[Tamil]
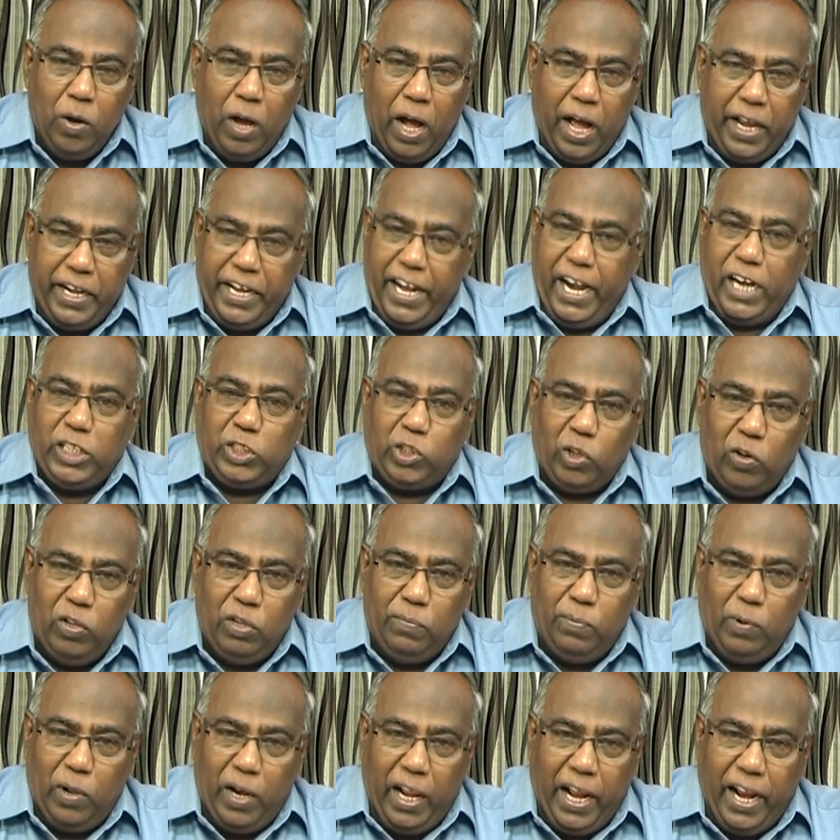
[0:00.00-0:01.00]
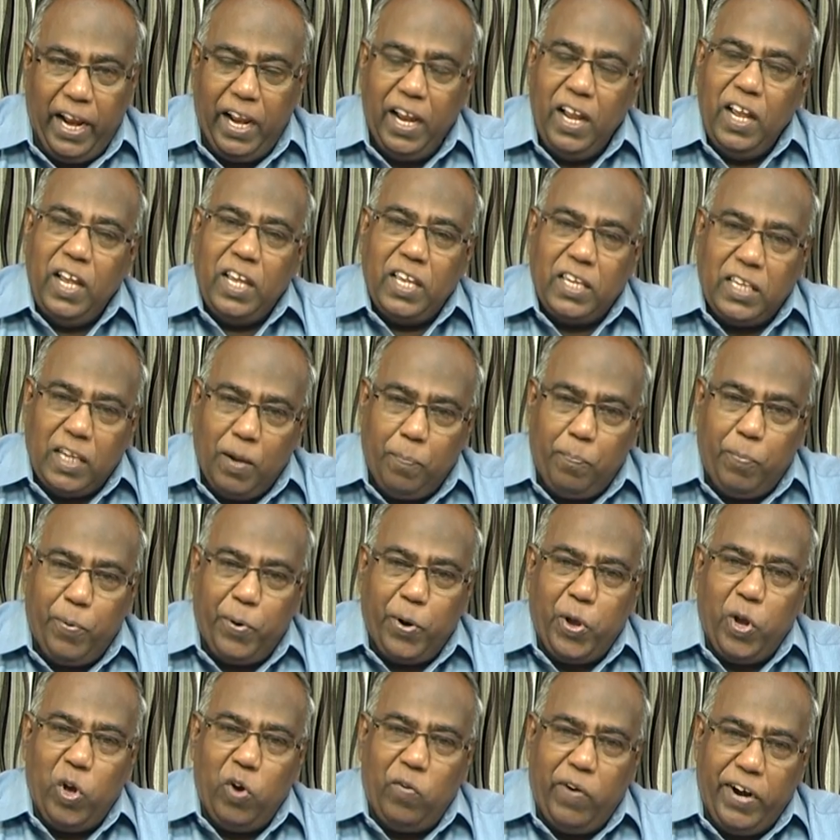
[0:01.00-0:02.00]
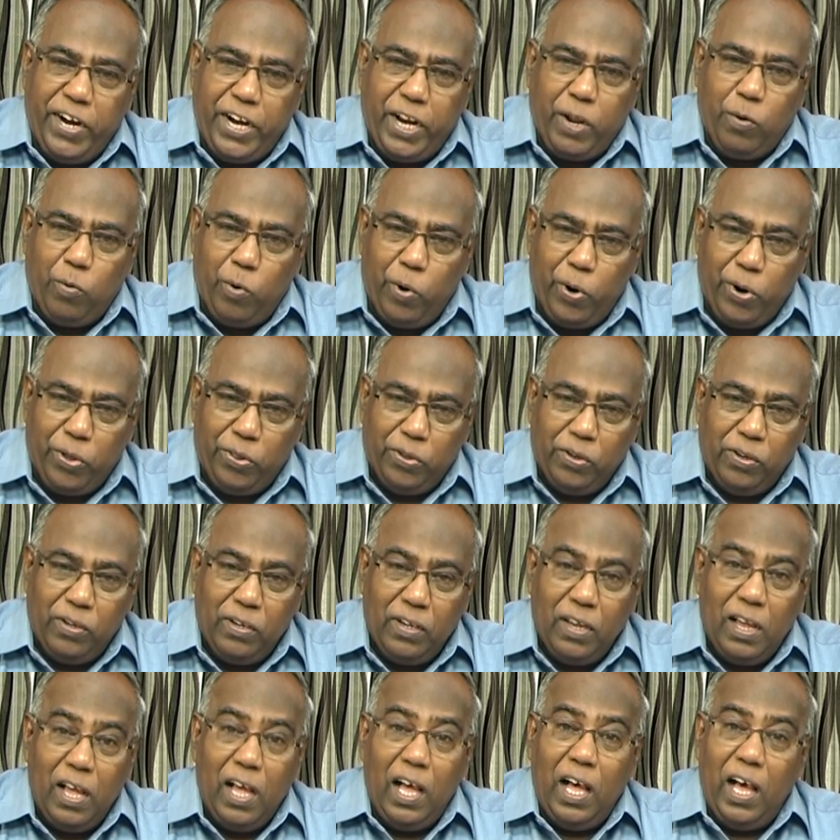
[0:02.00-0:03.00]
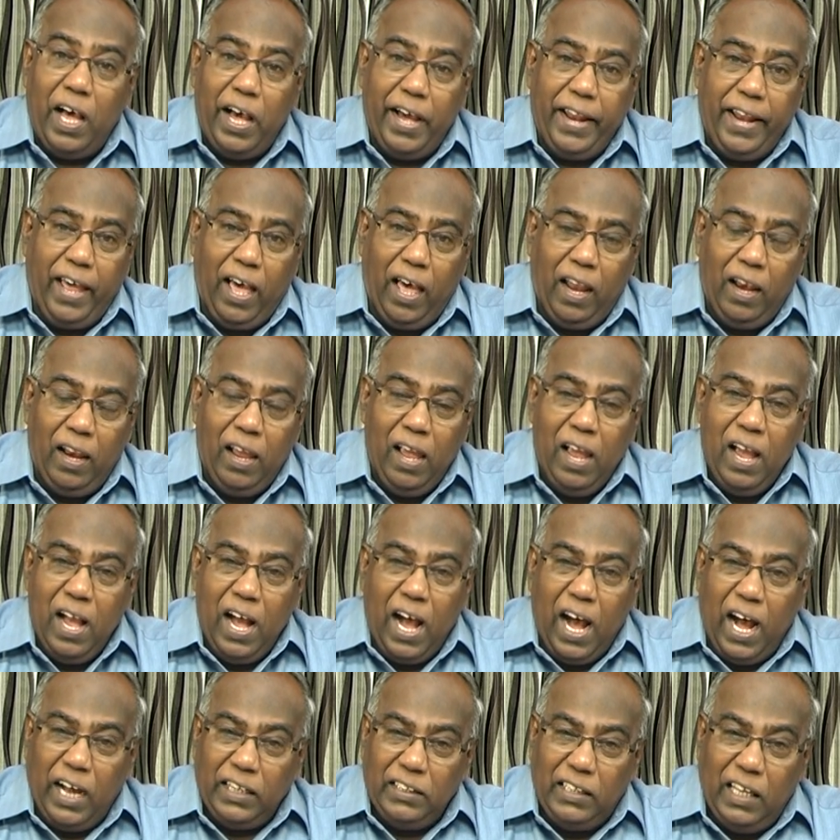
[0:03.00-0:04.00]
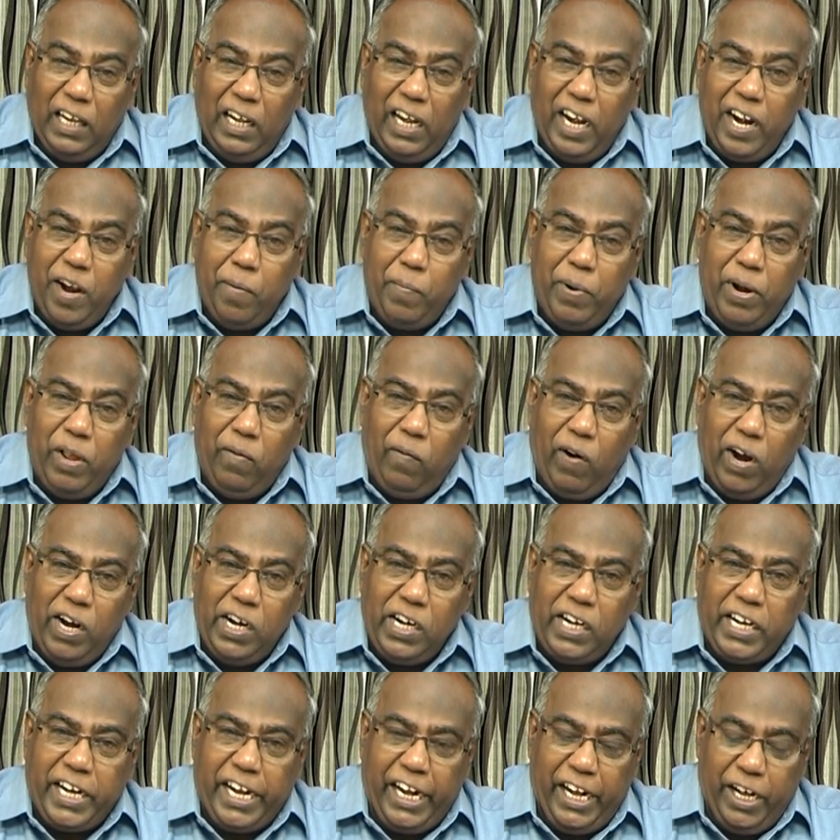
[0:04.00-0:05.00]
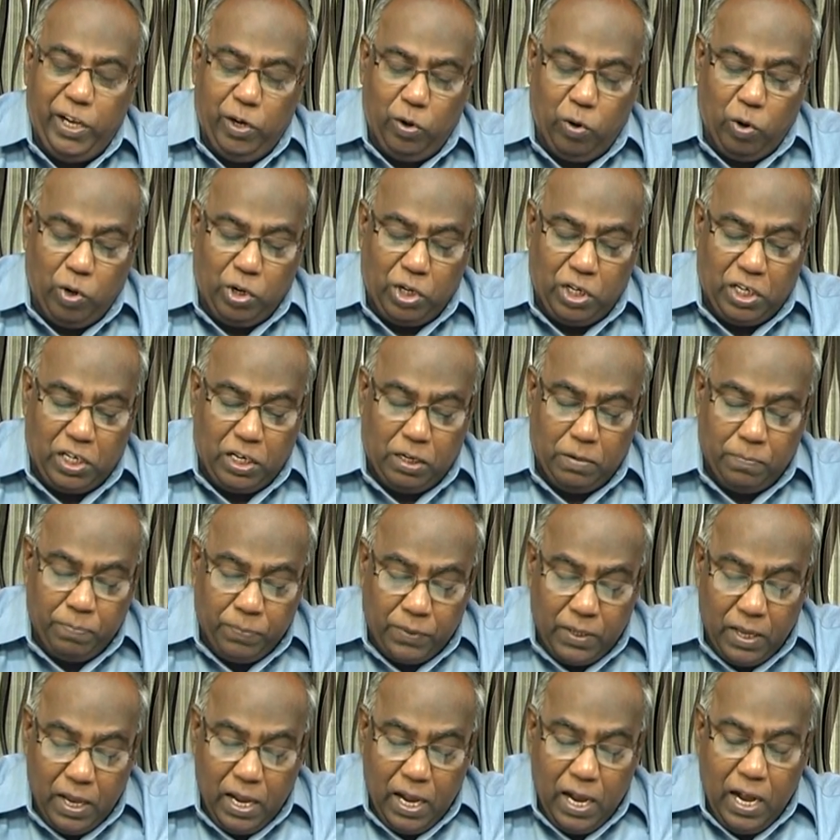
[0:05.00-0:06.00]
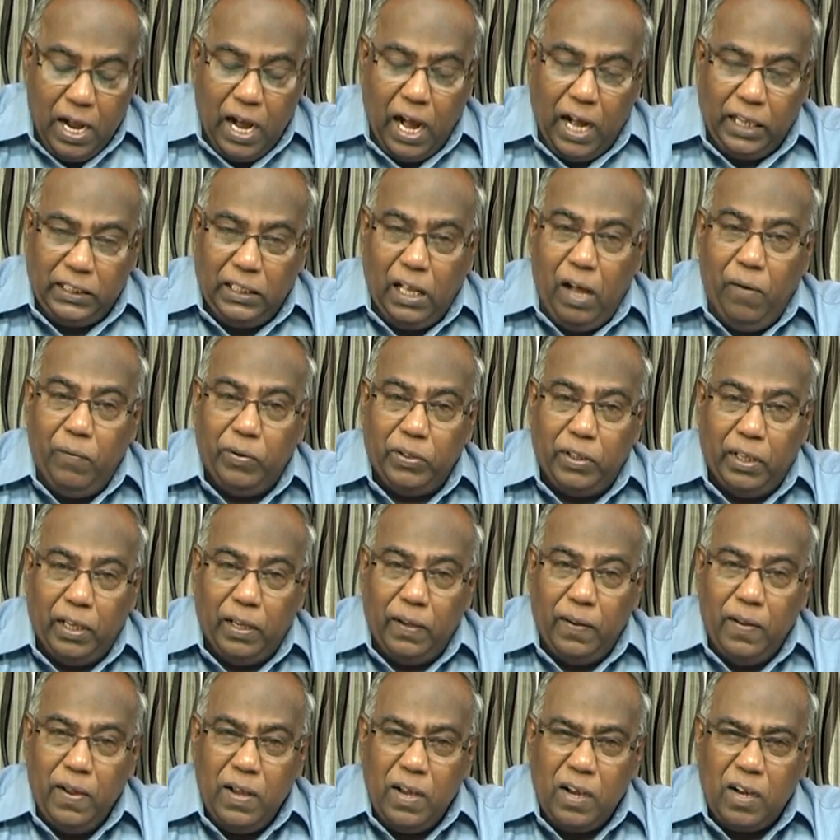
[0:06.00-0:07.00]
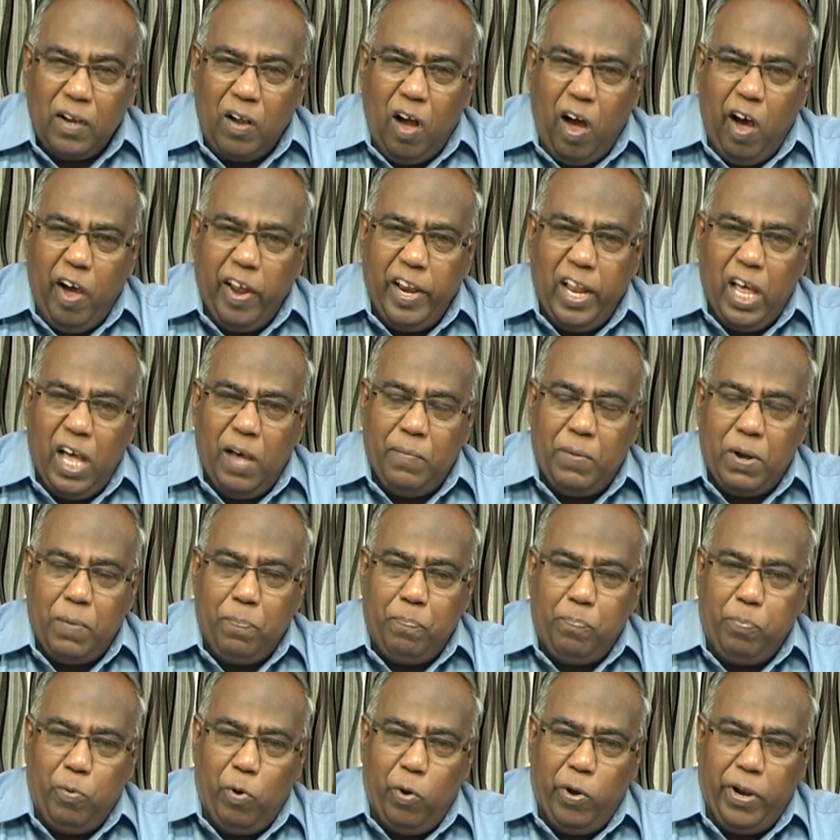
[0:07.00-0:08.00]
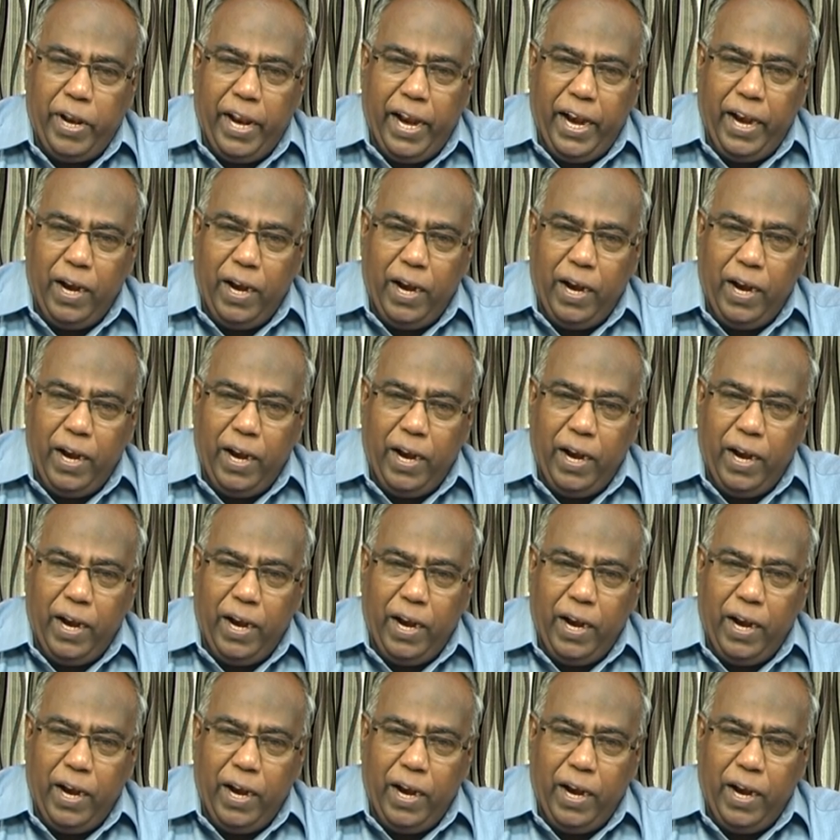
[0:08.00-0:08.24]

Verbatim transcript: அநேகர் சொல்வது போல எப்படியோ வண்டி ஓடுது ஆனால் அதெல்லாம் நம்முடைய வாழ்க்கை நோக்கம் அதாவது காணாமற் போன